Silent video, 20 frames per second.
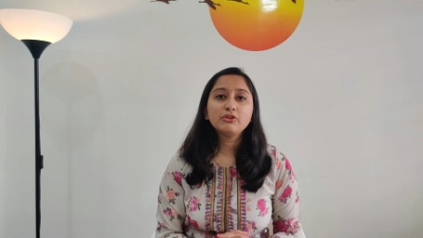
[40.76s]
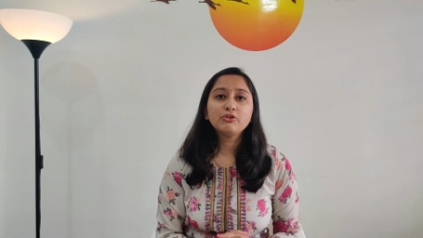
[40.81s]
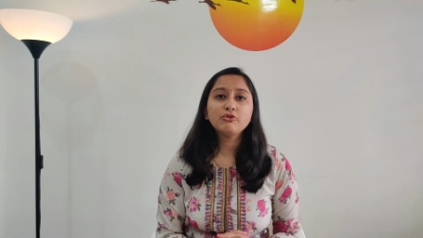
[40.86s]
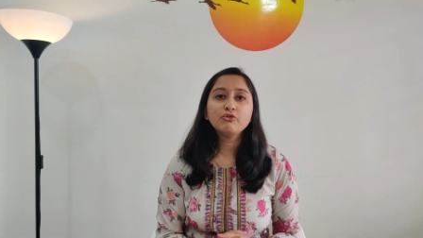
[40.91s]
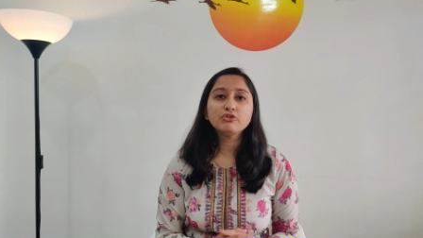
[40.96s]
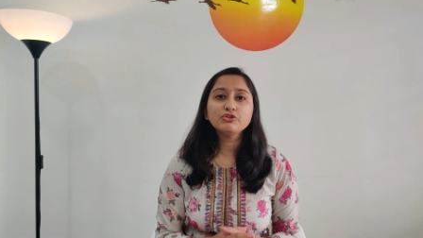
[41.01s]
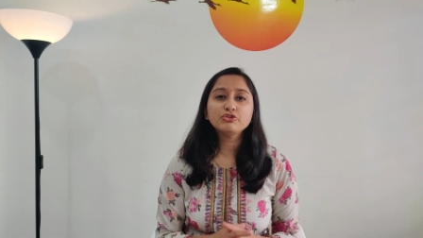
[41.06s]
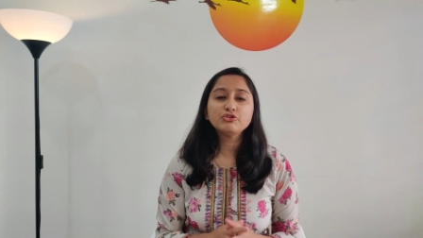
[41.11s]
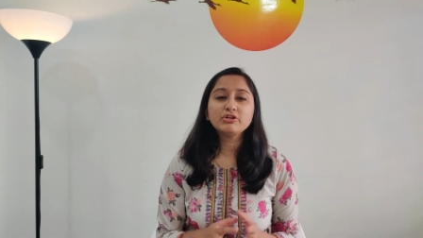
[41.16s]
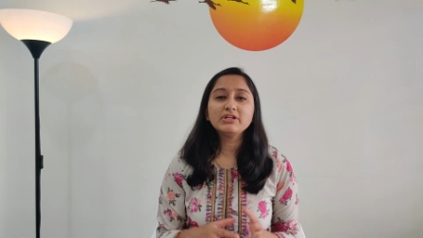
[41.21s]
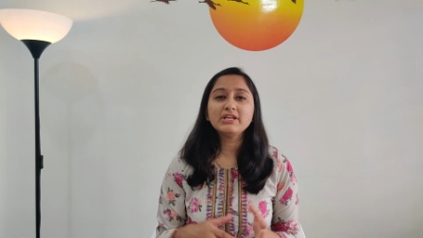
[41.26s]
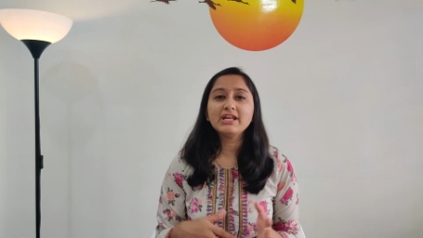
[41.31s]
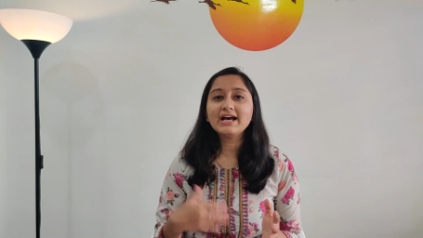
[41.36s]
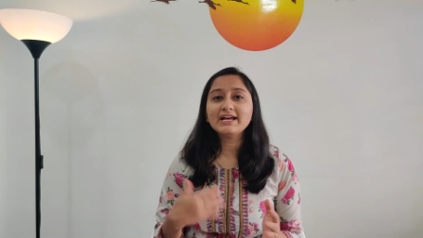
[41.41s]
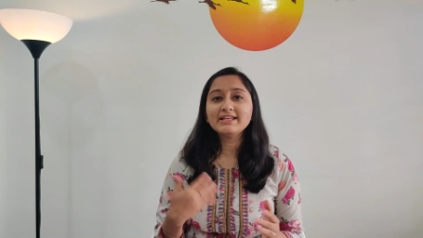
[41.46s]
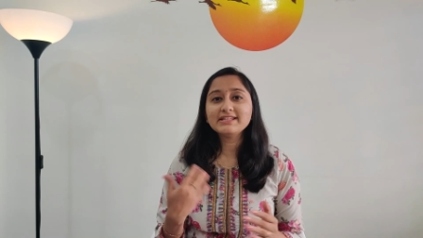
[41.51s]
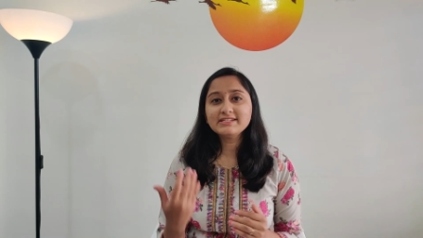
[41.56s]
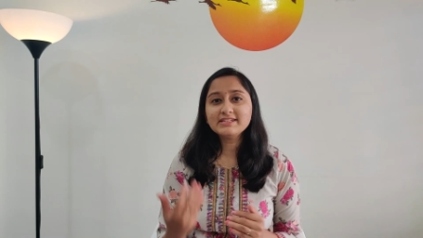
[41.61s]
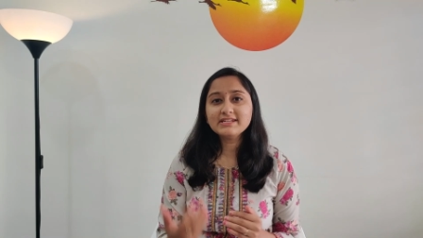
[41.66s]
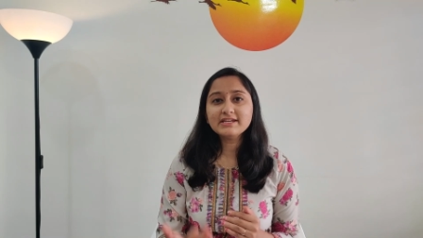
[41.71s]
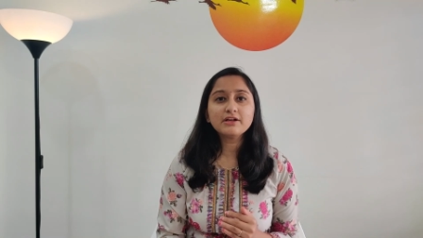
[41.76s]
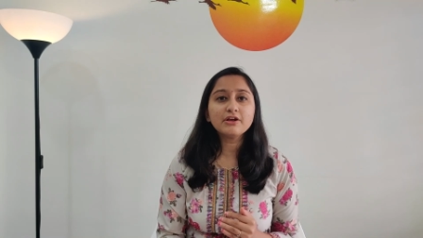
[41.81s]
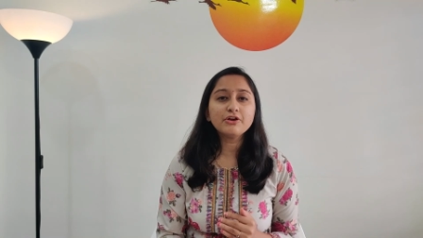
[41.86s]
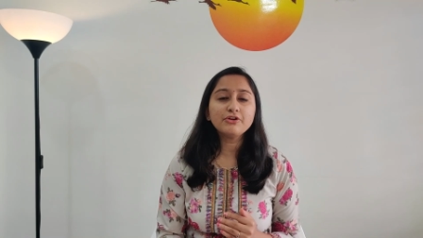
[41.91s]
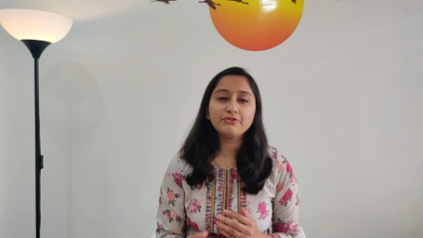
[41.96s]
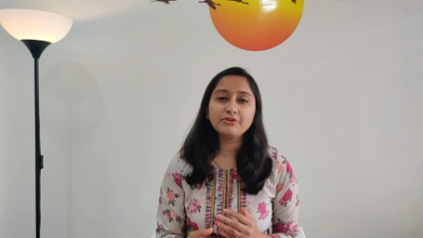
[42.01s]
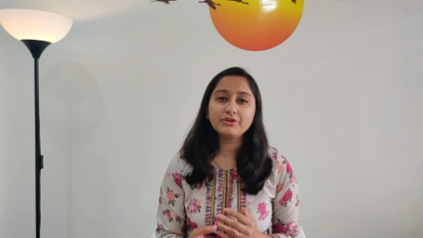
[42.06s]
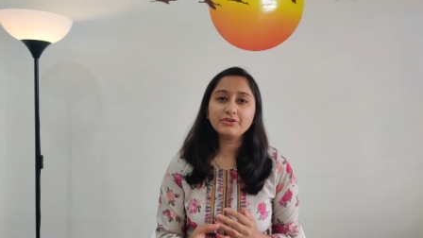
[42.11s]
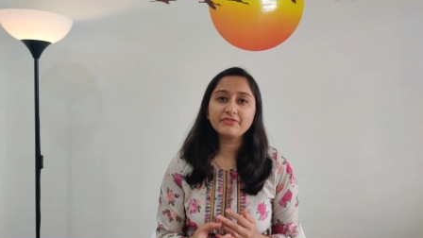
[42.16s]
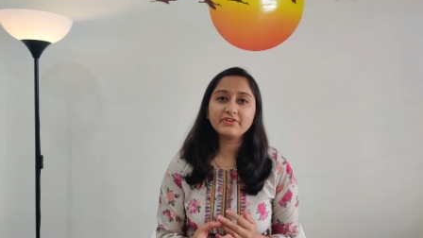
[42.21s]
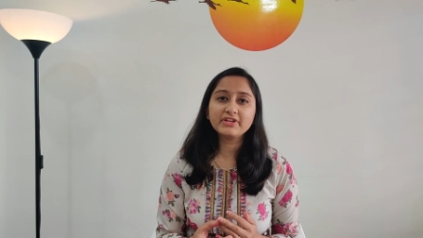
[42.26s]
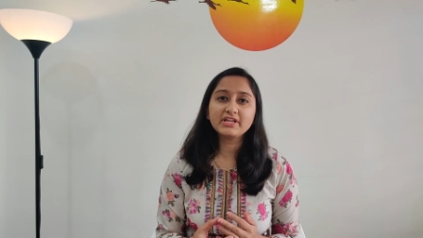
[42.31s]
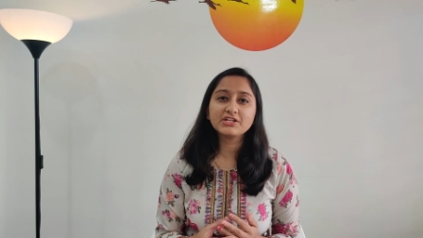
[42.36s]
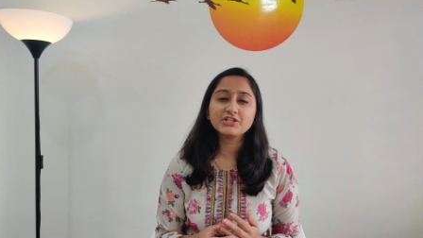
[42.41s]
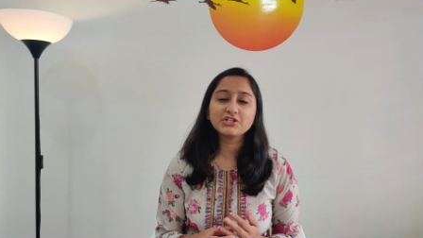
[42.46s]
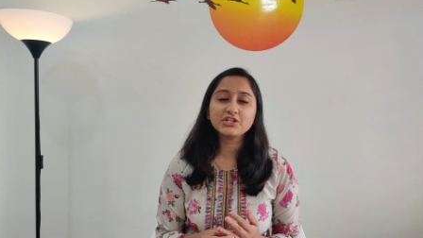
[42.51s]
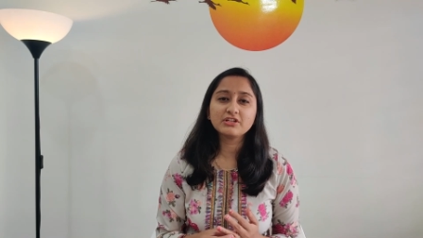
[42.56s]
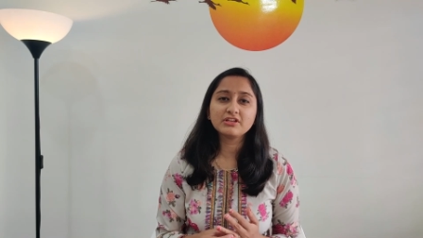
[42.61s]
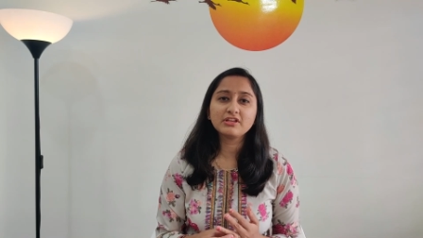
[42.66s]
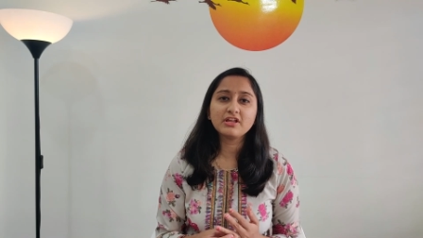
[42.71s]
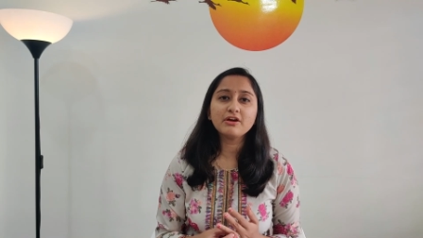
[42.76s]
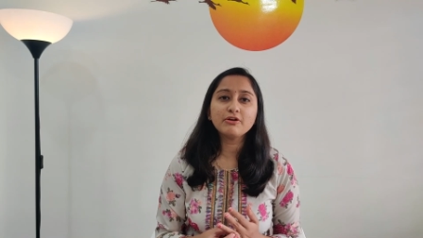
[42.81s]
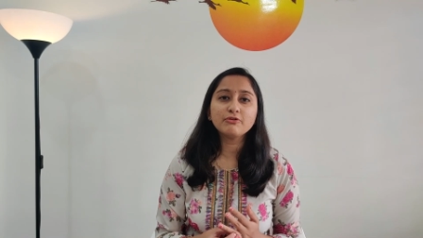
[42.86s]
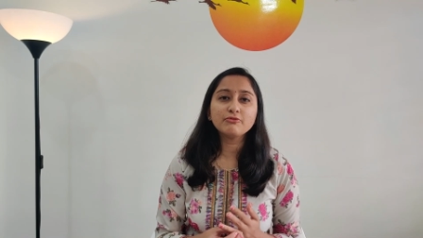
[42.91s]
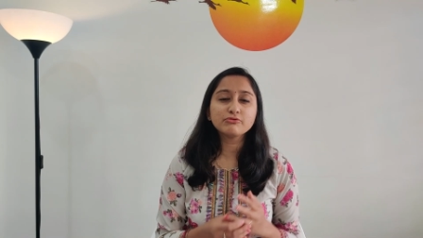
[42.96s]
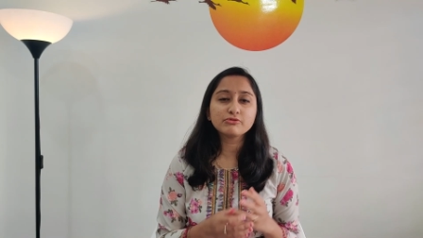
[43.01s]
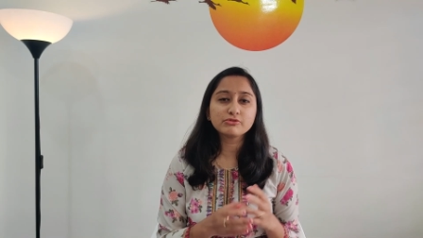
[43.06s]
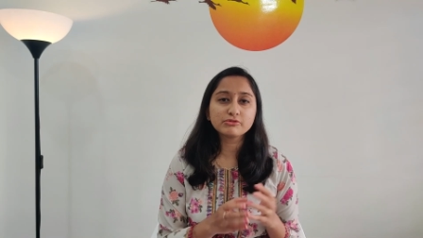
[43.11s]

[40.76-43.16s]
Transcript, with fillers: तो जो लास्ट ईयर का नोटिफिकेशन था